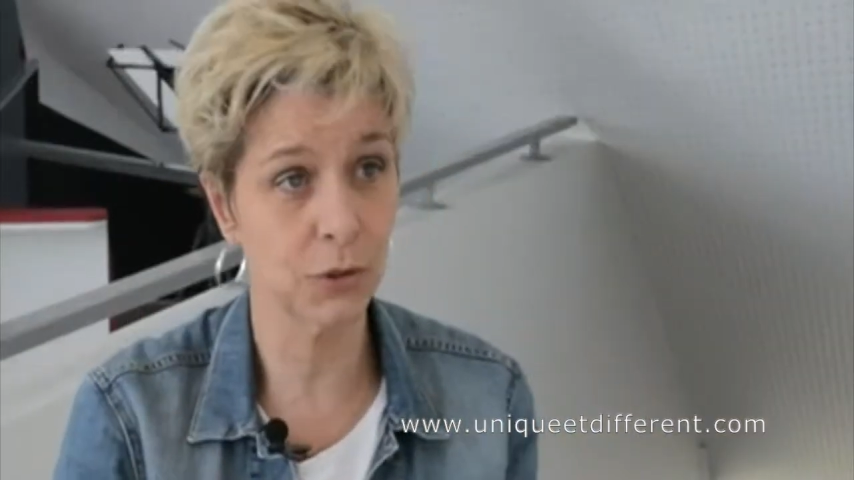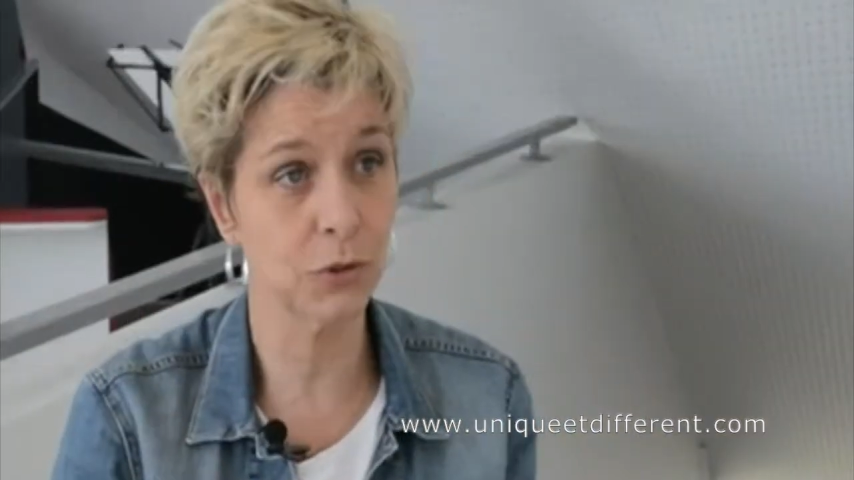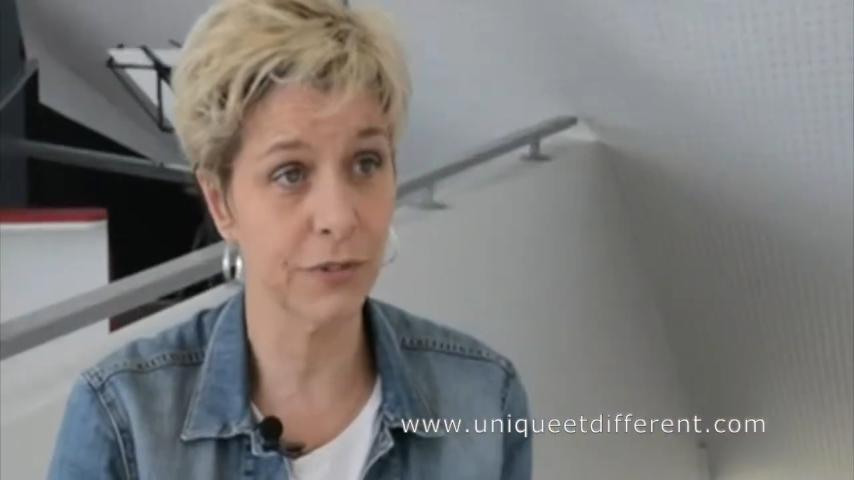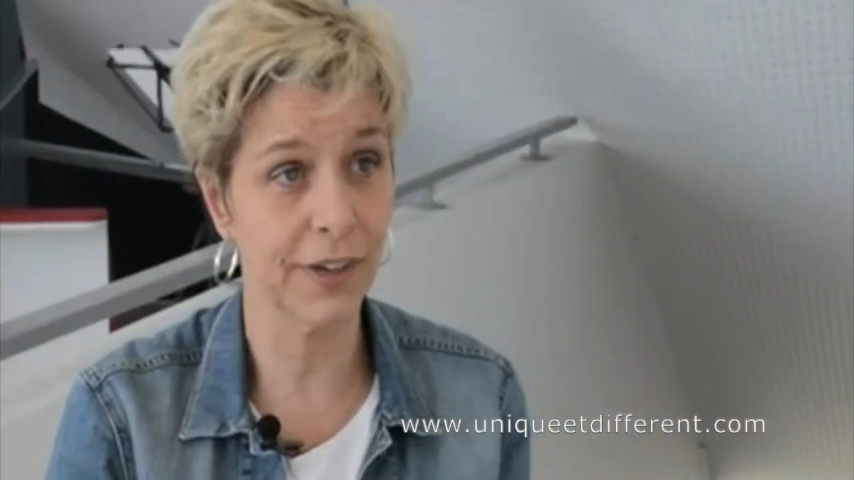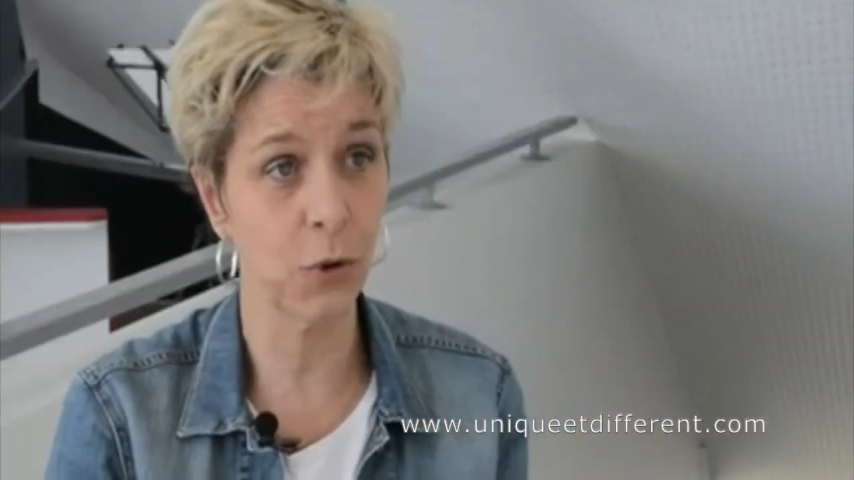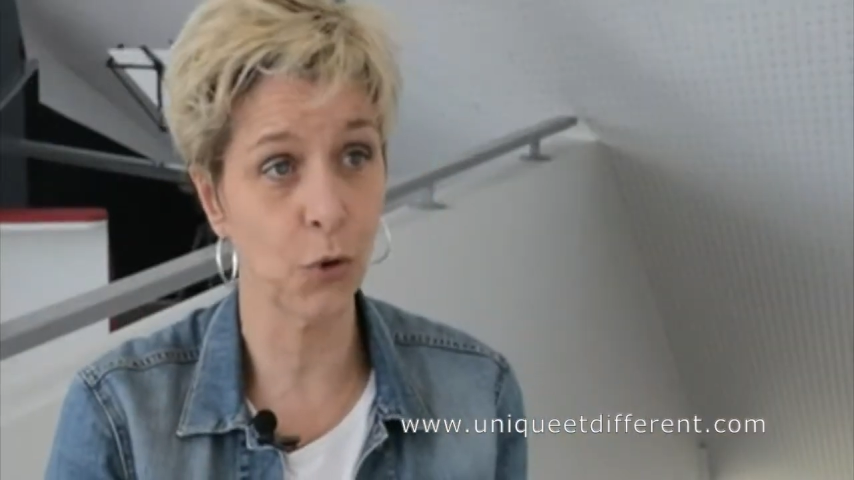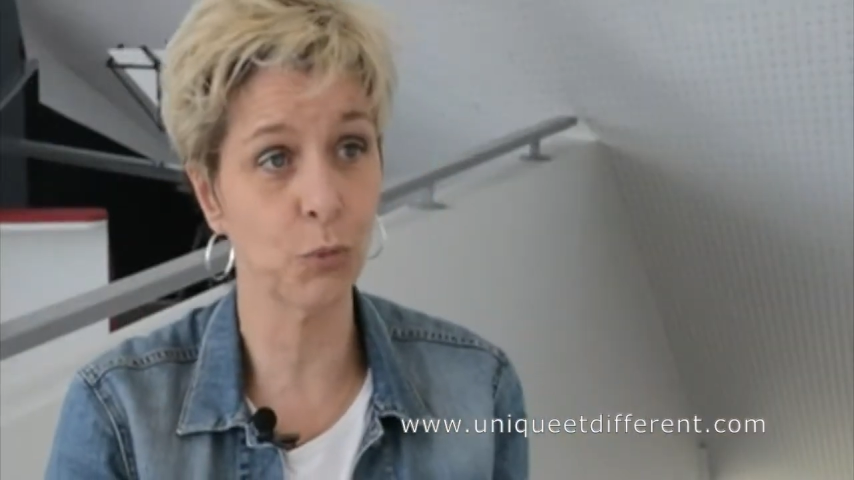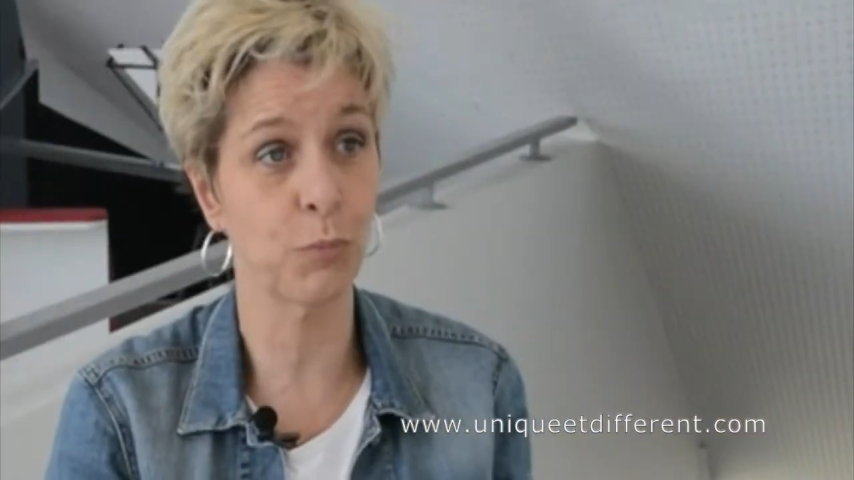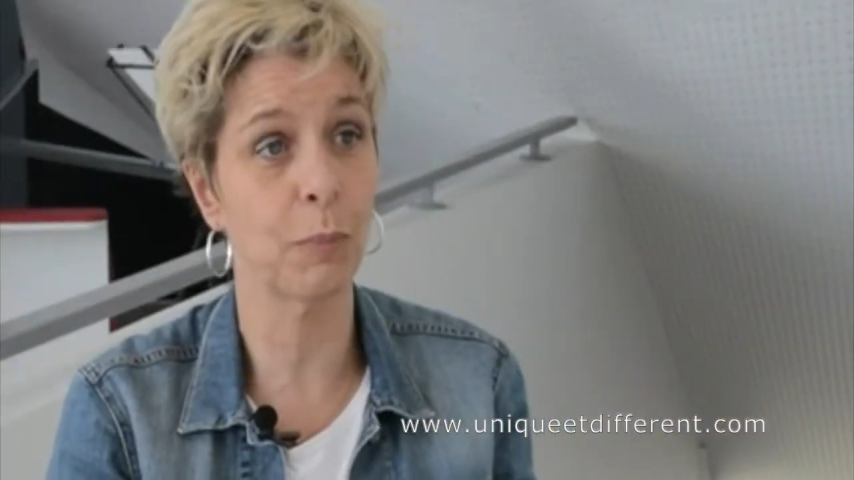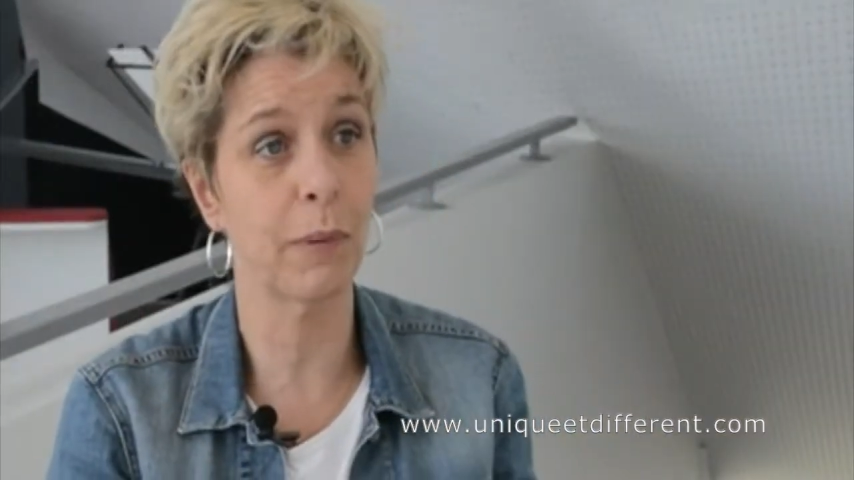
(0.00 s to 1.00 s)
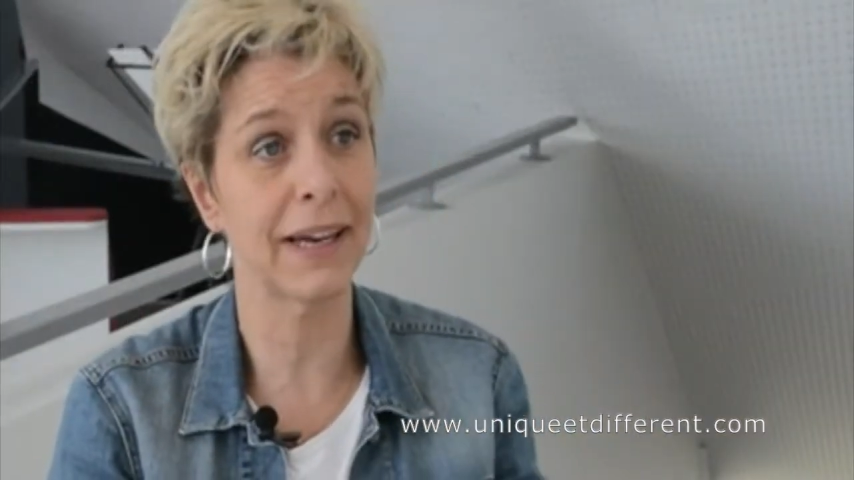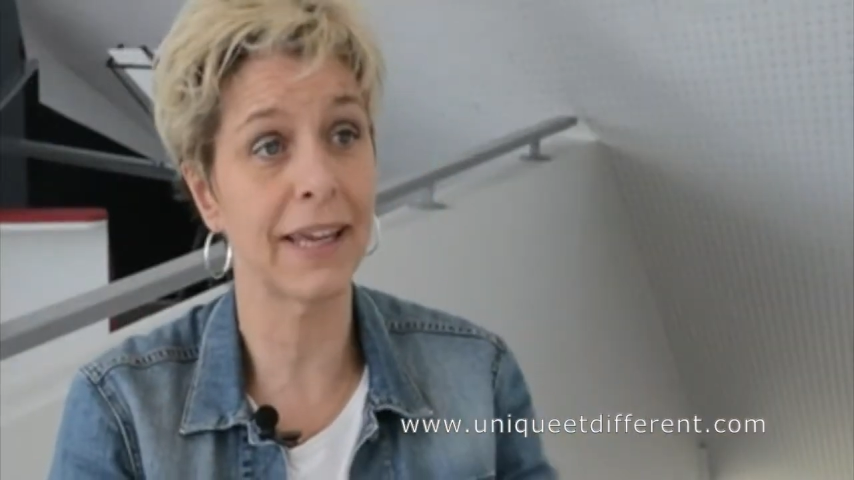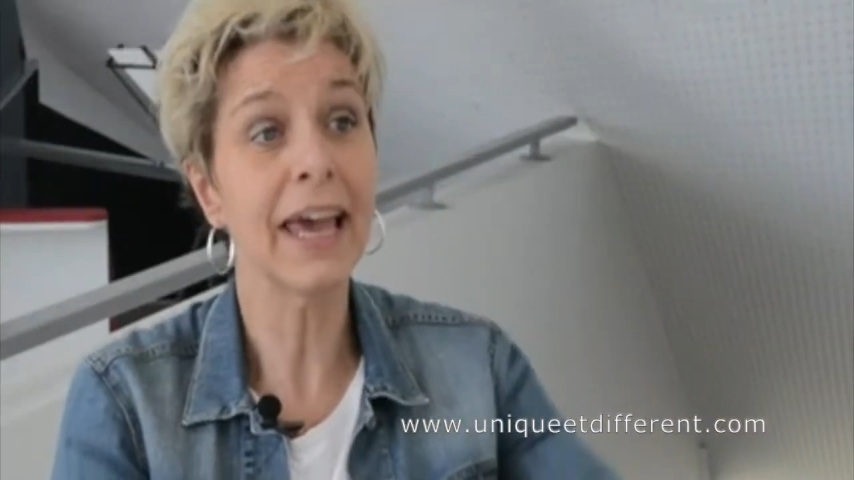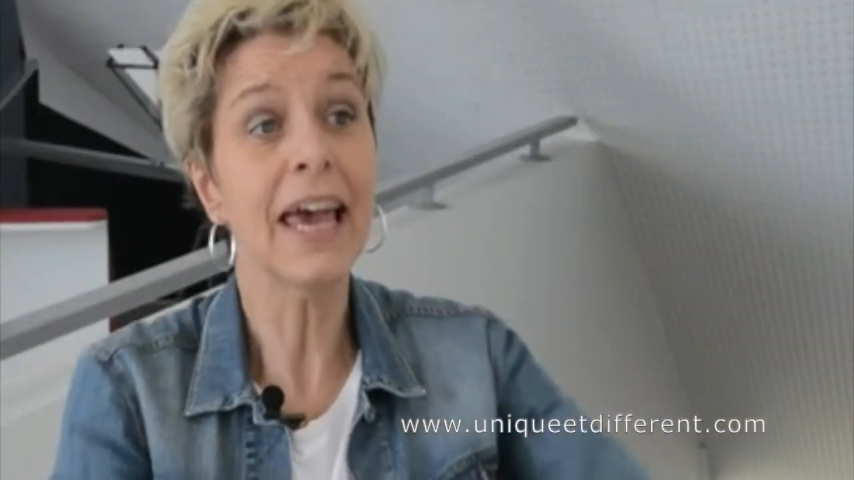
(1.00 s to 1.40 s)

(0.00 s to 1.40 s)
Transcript: conférence pour parler